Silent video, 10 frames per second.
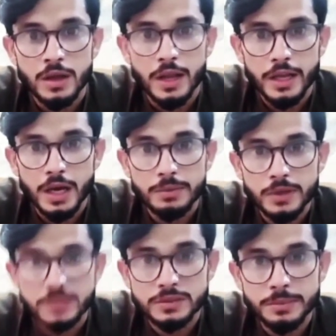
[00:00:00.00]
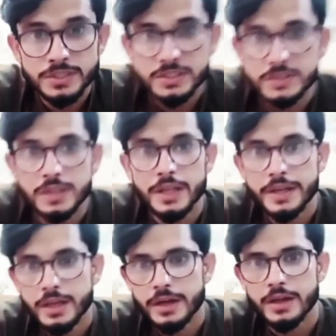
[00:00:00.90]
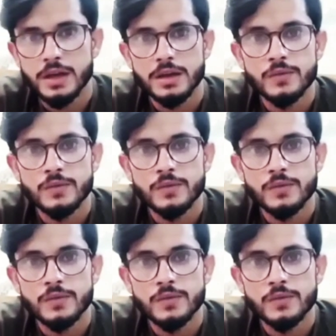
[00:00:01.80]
लेकिन आपसे कस्टमर चीज़ें लेने आया है